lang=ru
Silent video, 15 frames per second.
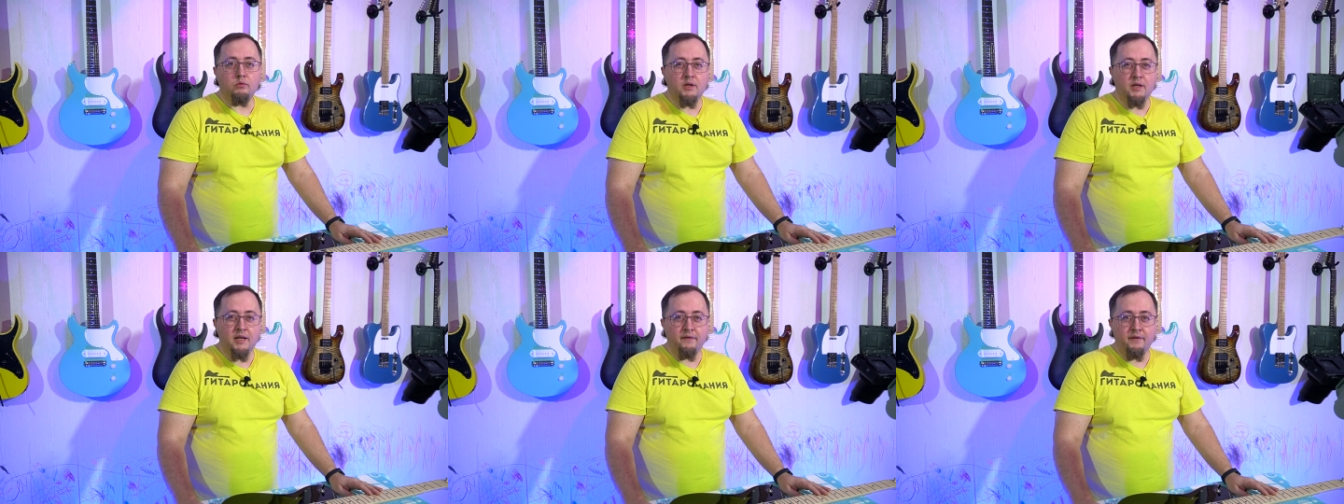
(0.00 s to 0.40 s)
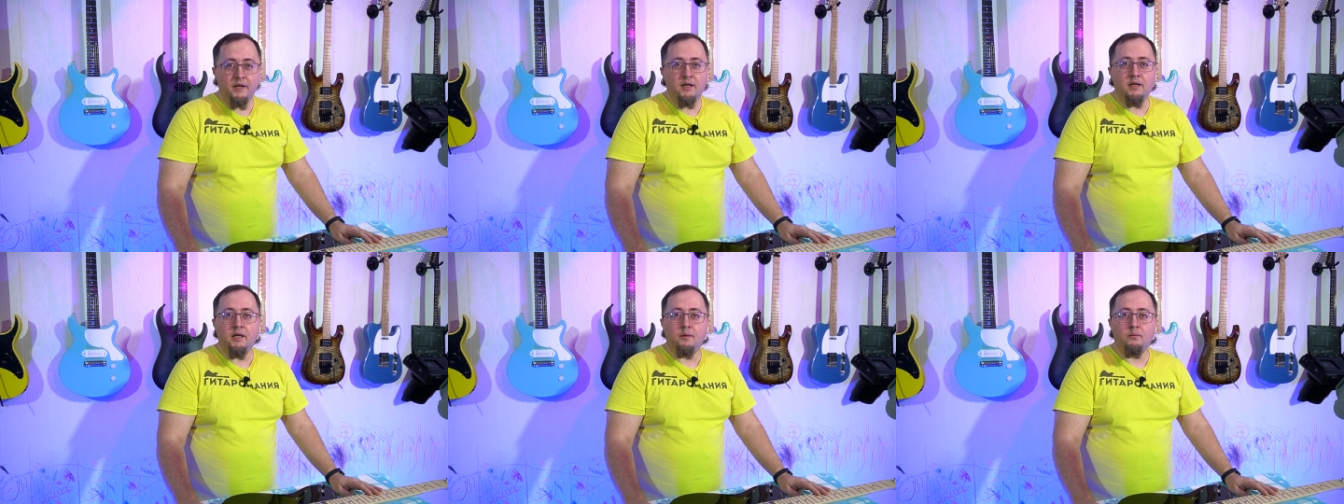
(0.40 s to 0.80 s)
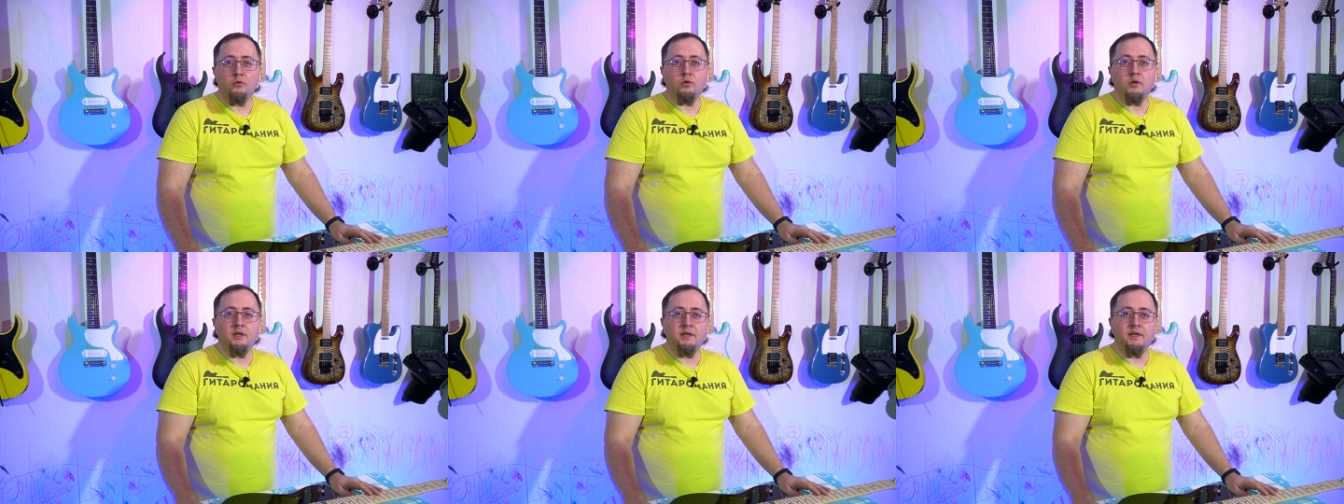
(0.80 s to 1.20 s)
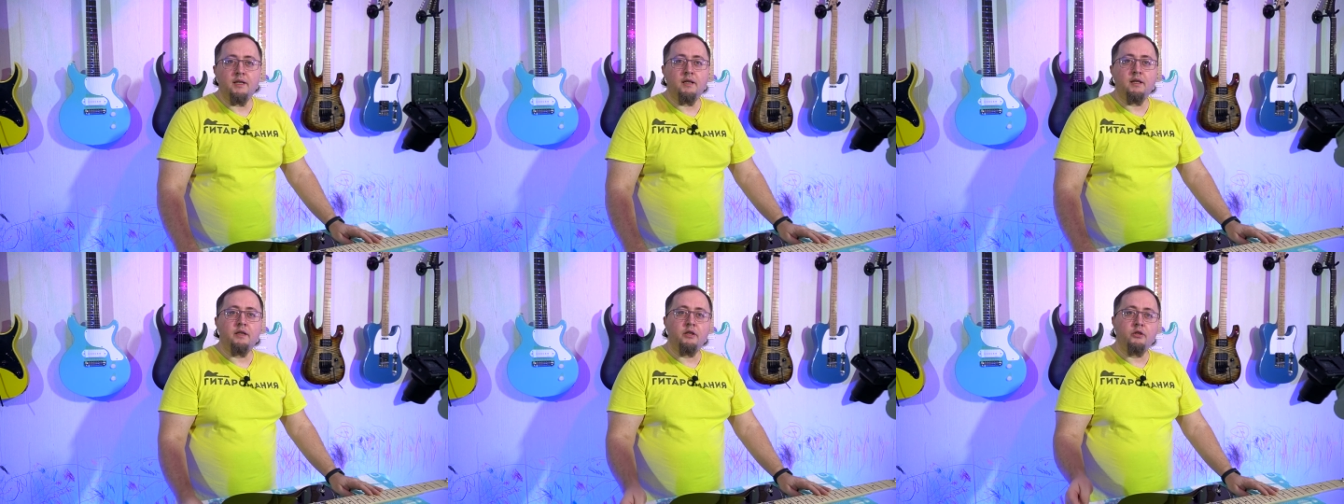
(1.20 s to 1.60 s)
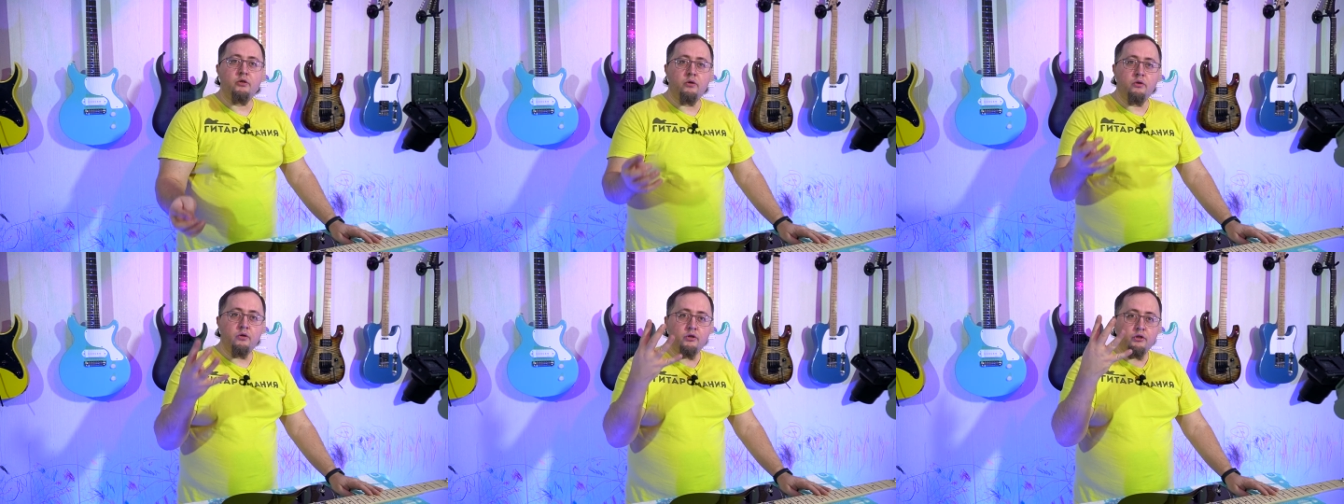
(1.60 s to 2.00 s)
установили, нам нужно сделать
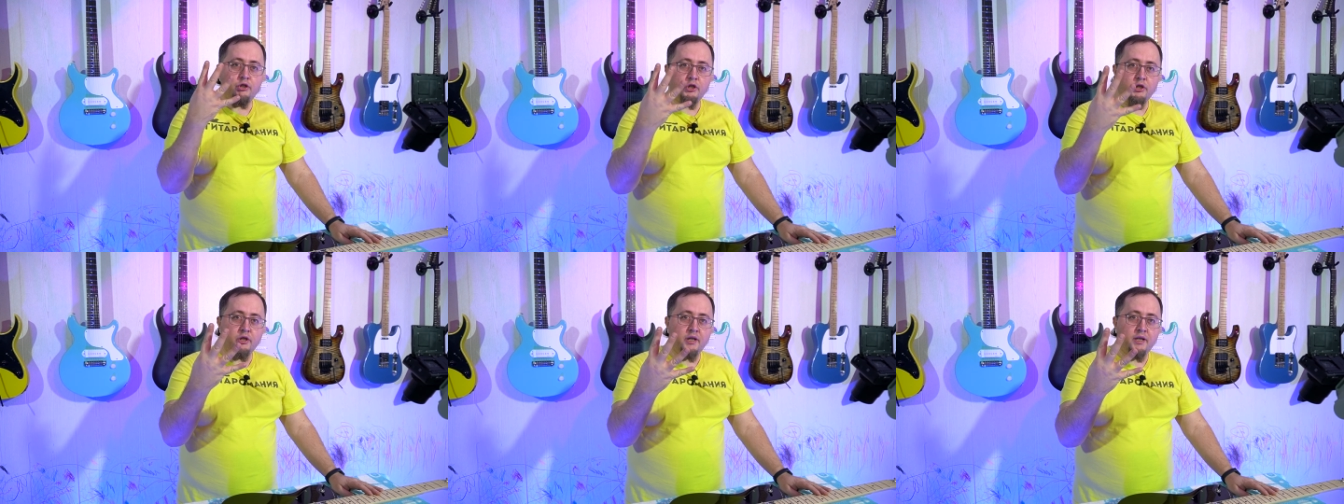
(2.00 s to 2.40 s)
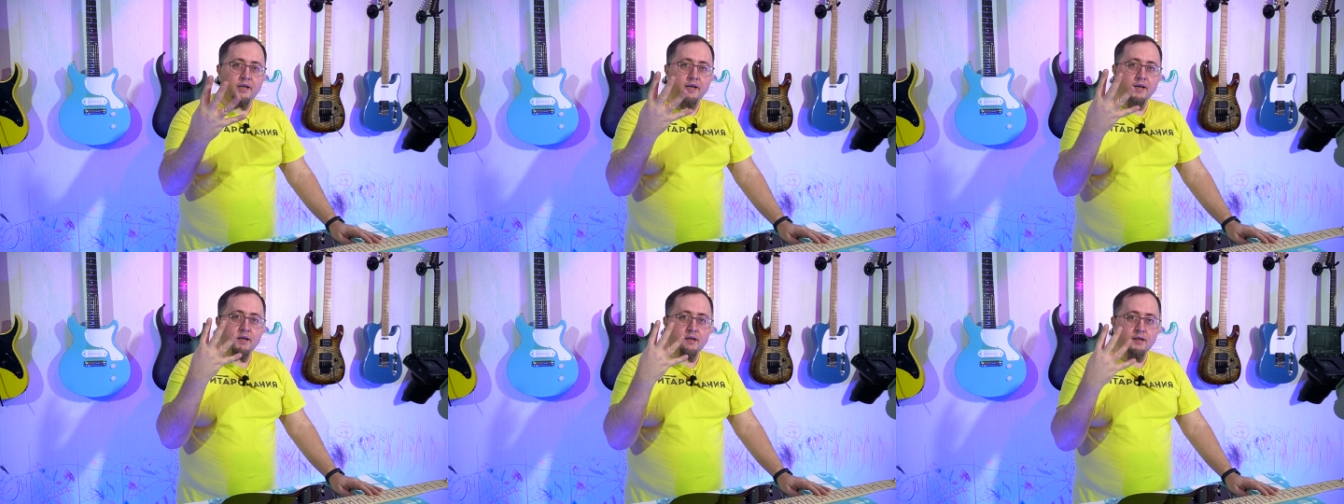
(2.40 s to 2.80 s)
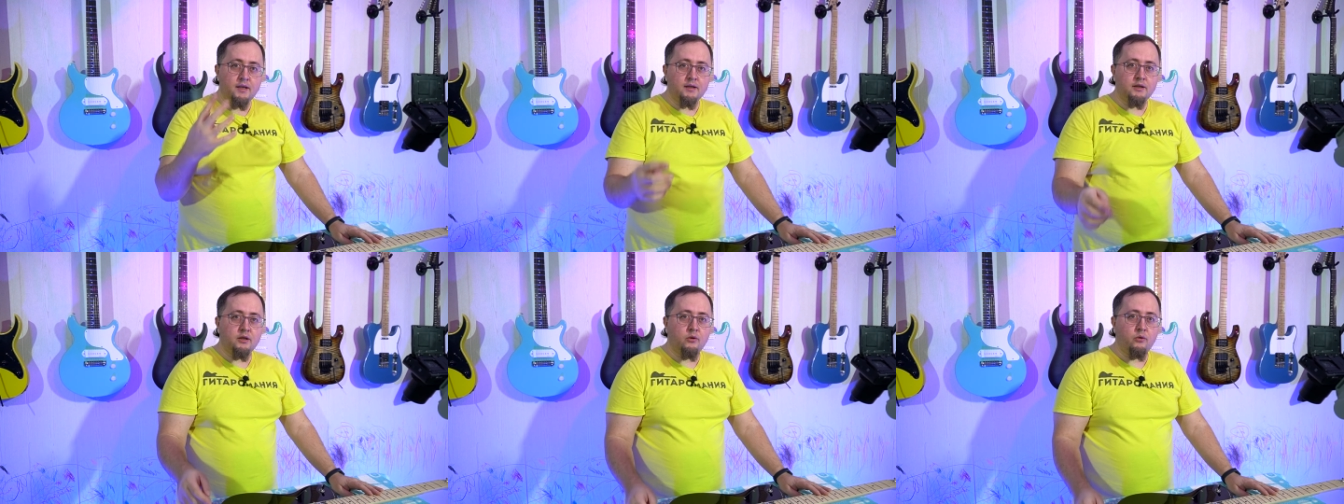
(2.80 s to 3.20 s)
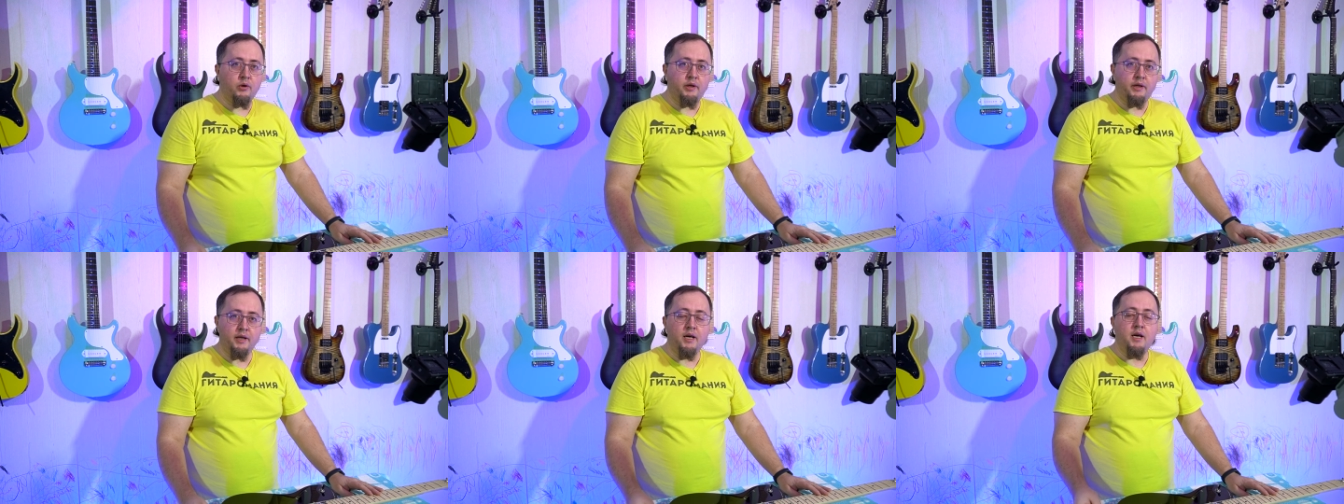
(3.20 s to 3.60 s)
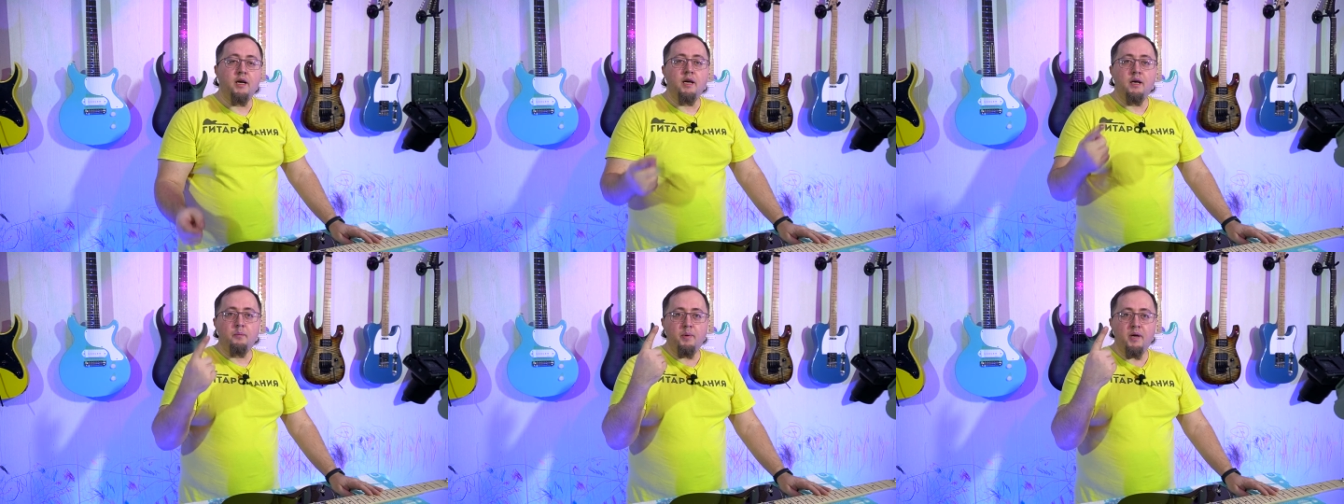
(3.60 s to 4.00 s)
еще 4 настройки.
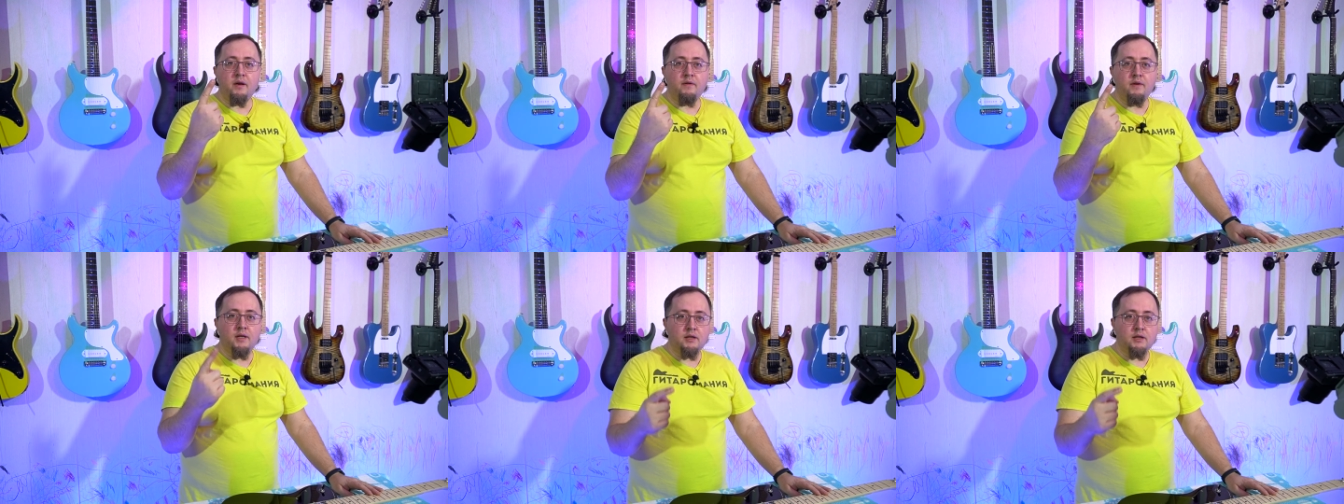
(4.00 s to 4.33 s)
Первая